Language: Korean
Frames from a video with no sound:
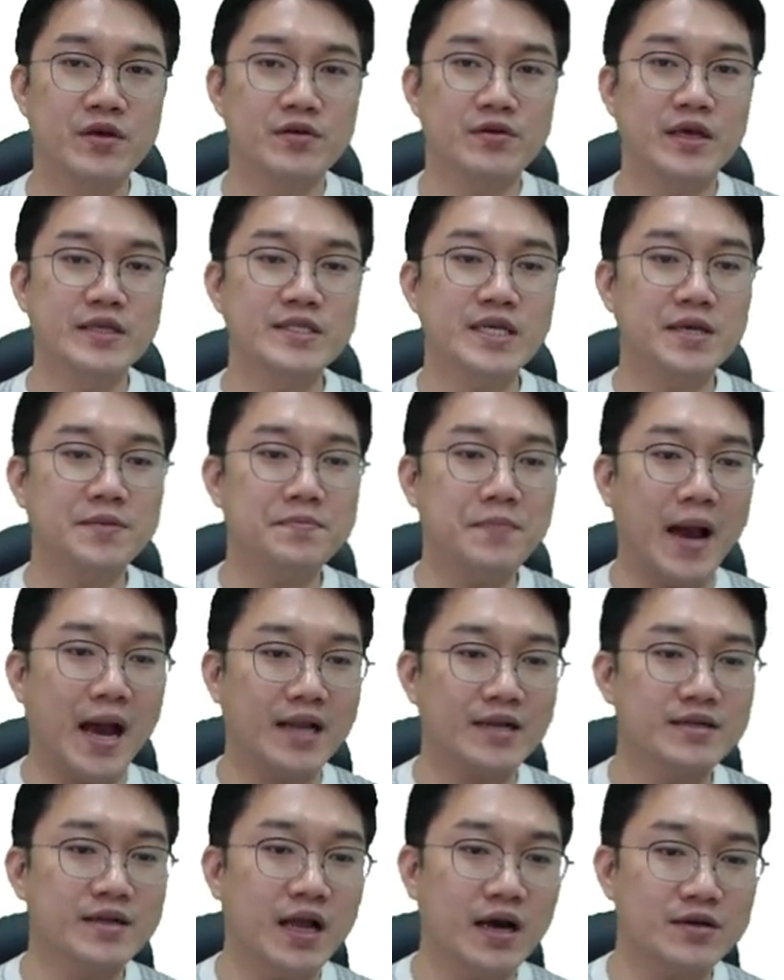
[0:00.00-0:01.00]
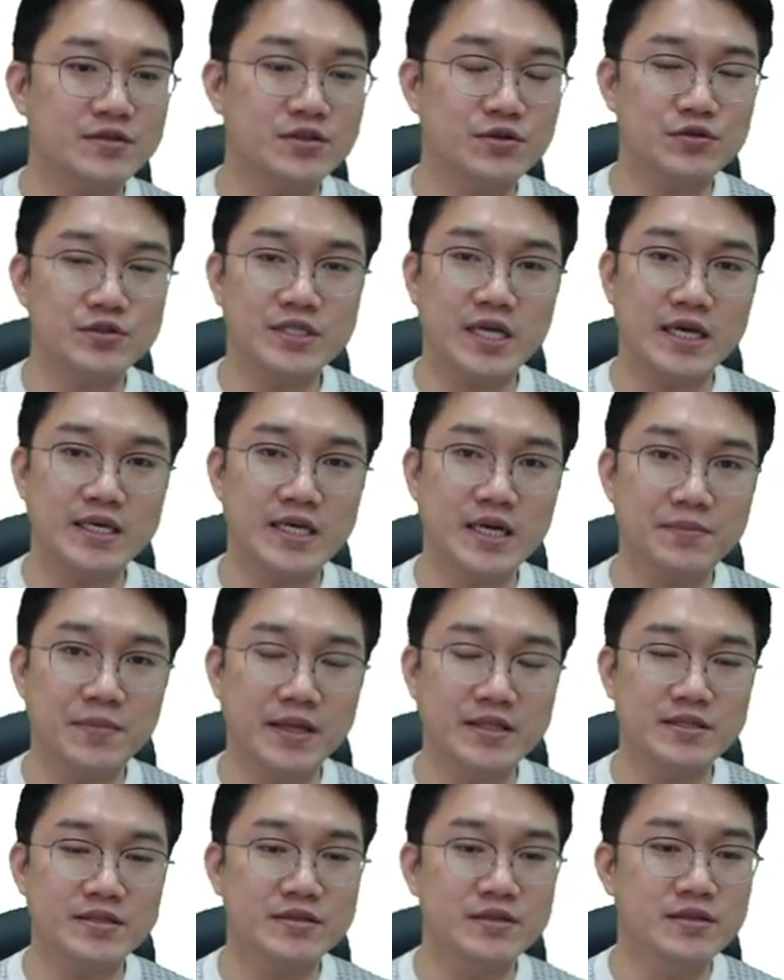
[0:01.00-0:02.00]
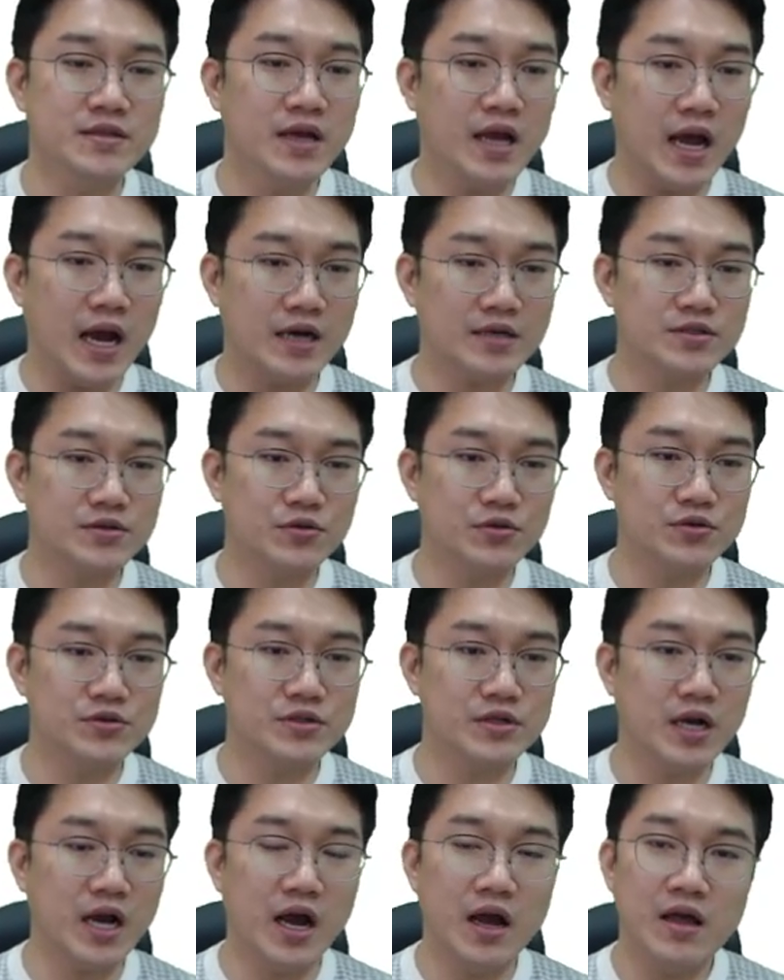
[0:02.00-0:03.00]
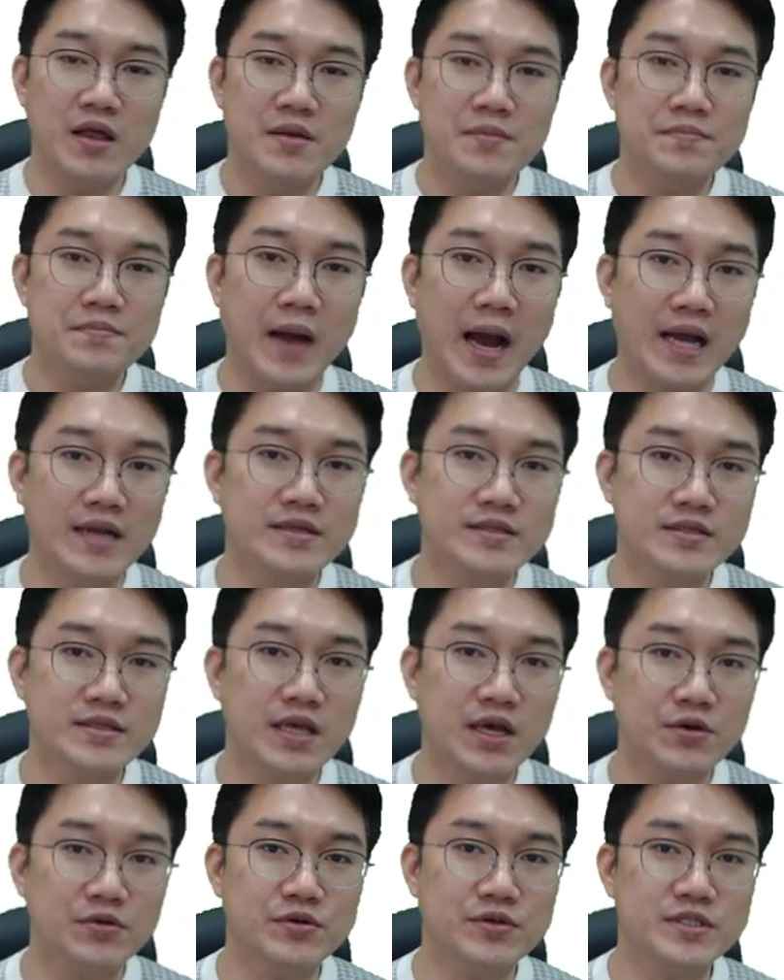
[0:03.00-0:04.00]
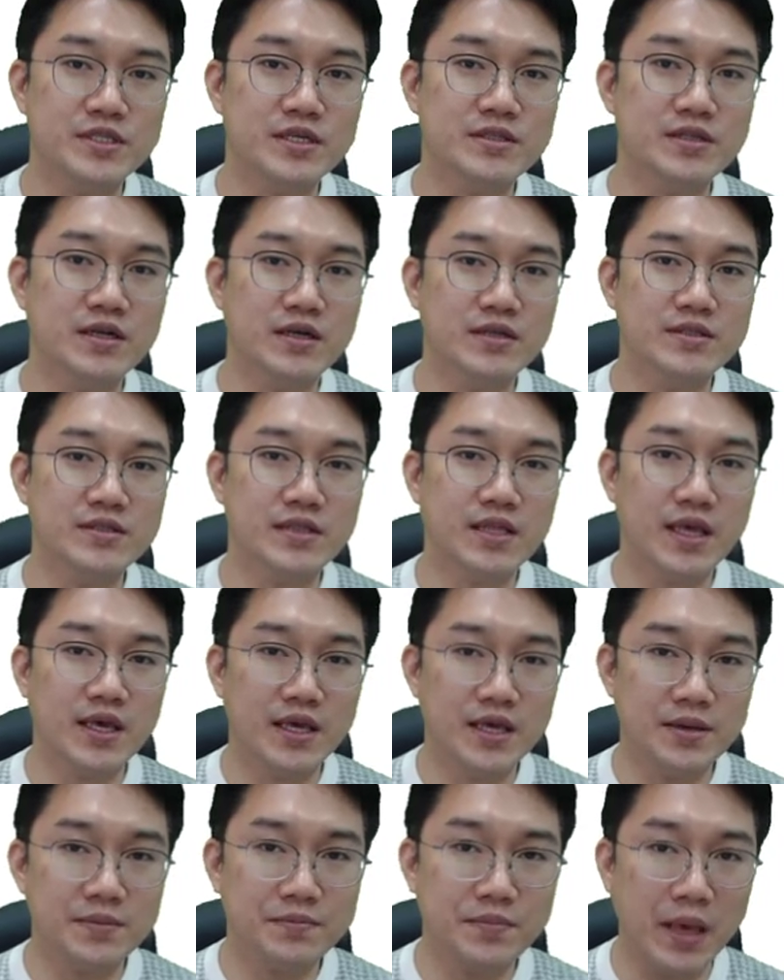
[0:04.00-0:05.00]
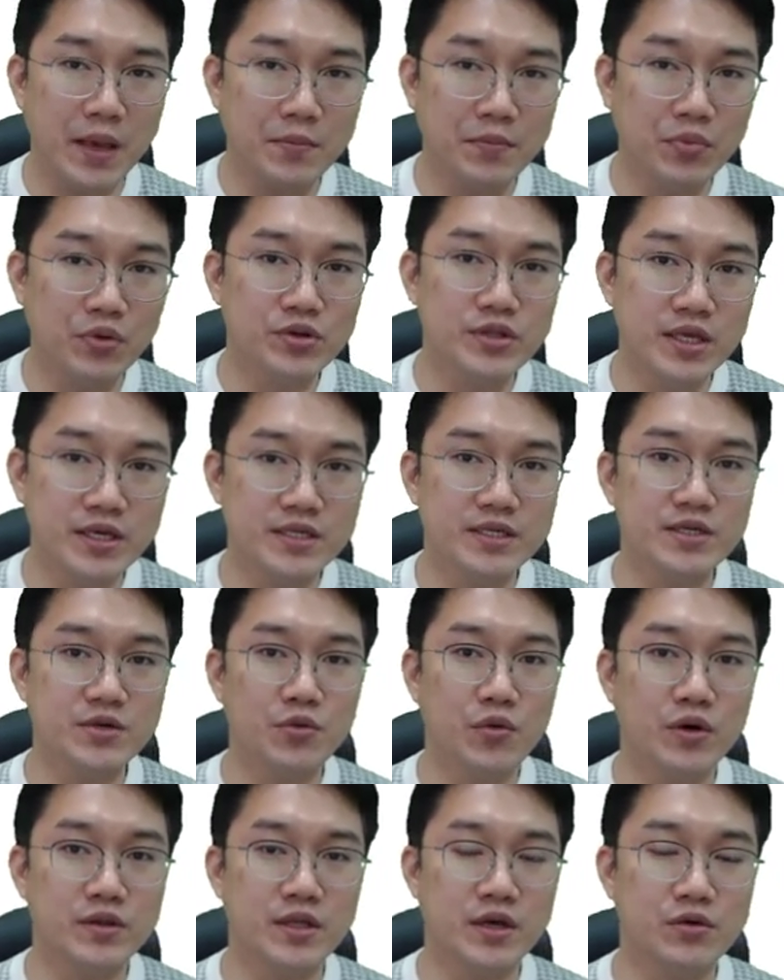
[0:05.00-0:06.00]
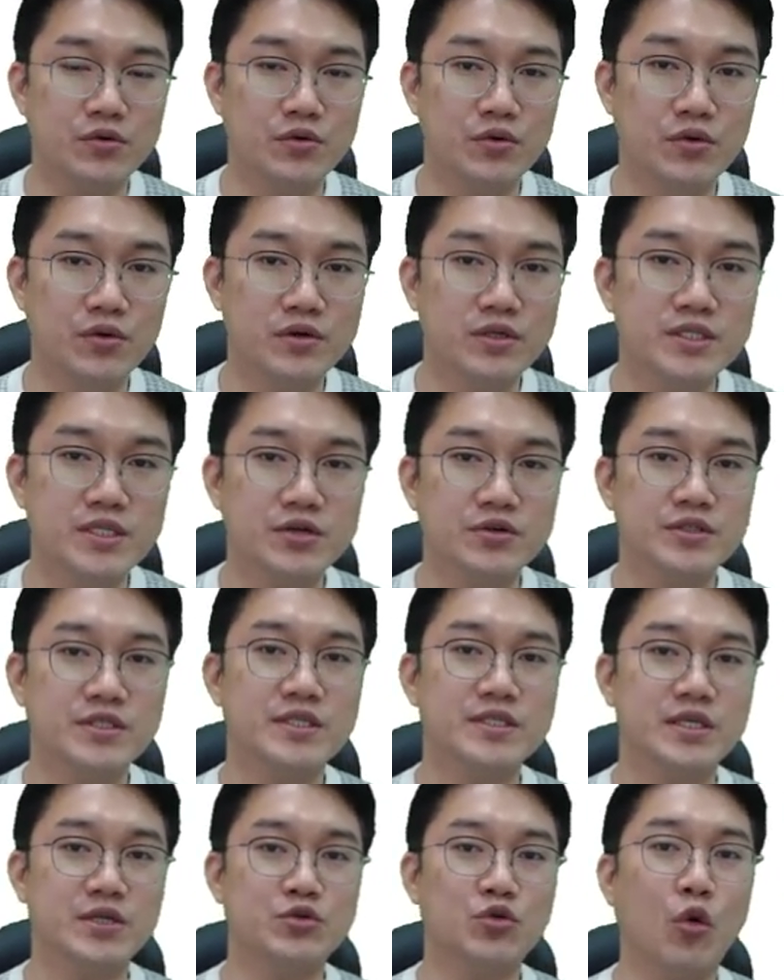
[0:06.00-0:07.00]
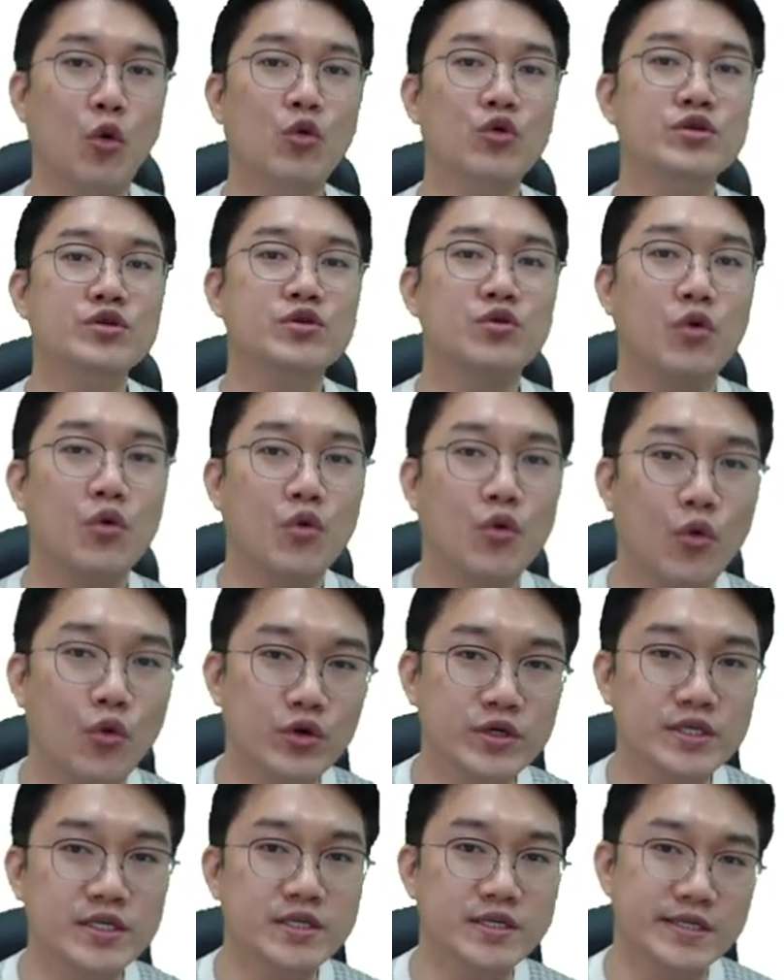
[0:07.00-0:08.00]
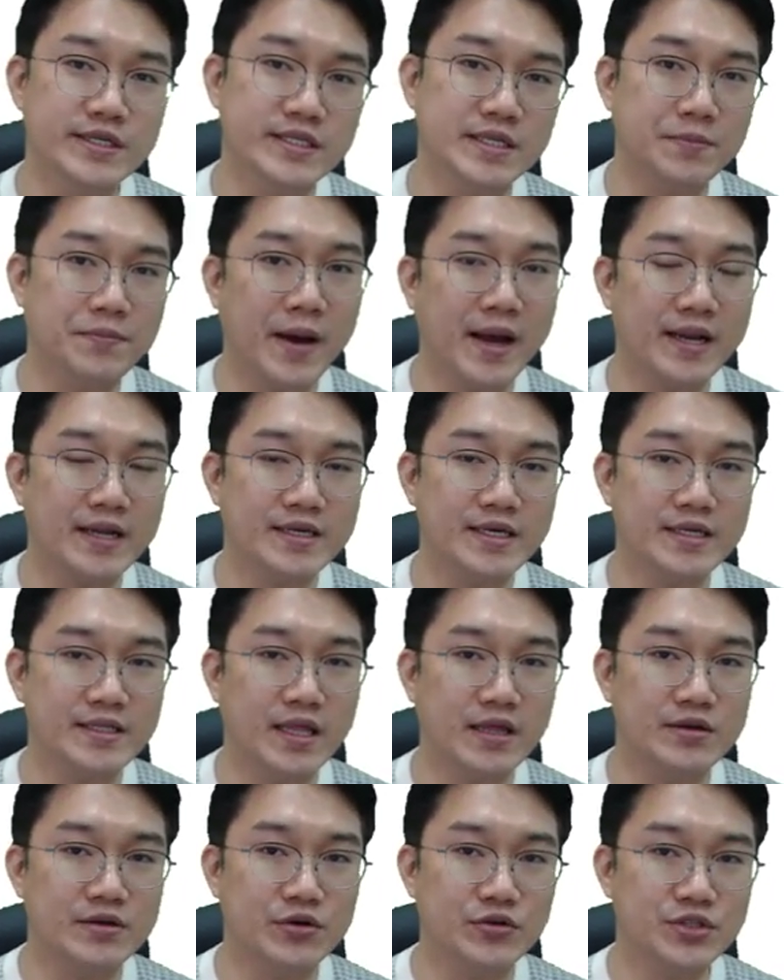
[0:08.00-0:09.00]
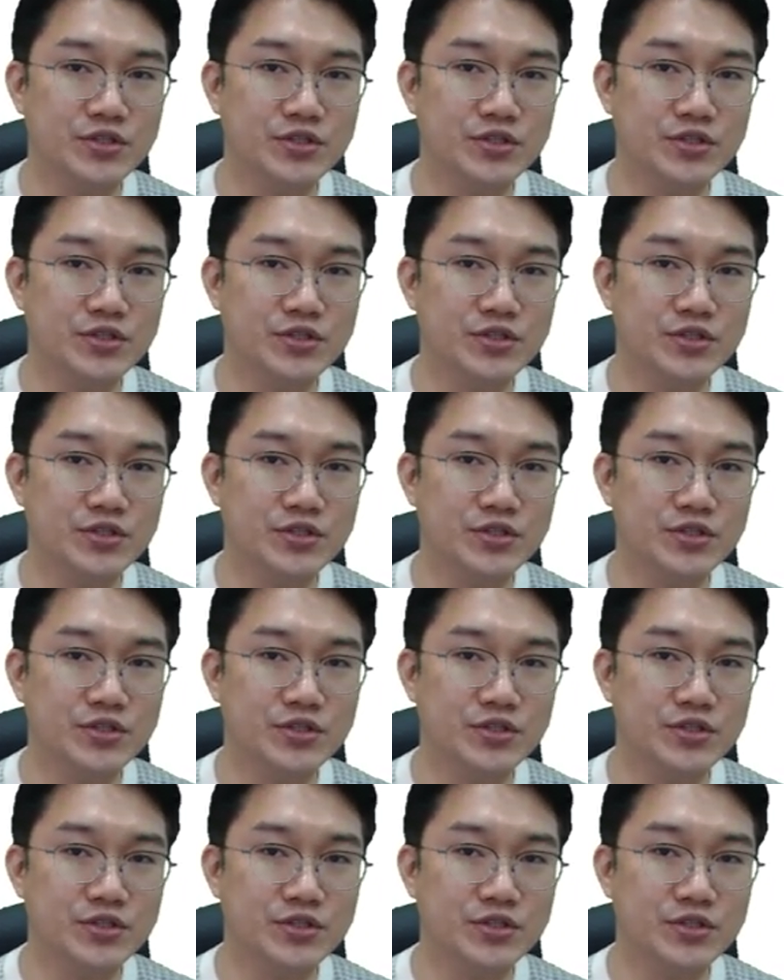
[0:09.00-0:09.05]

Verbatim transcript: 굉장히 많은 악성 자기가 만든 악성 코드가 많은 사용자들한테 배포되기를 원하고 그것이 이제 돈으로 오기를 이제 바라게 되는